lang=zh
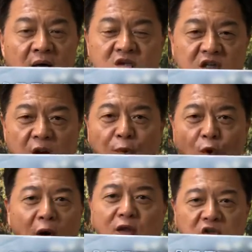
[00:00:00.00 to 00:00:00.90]
这些部
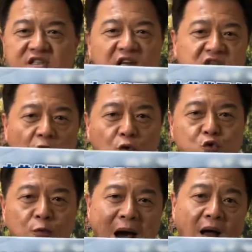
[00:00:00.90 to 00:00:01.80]
会都是政治工
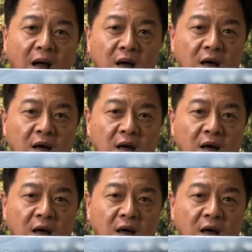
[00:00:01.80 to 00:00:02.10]
具嘛？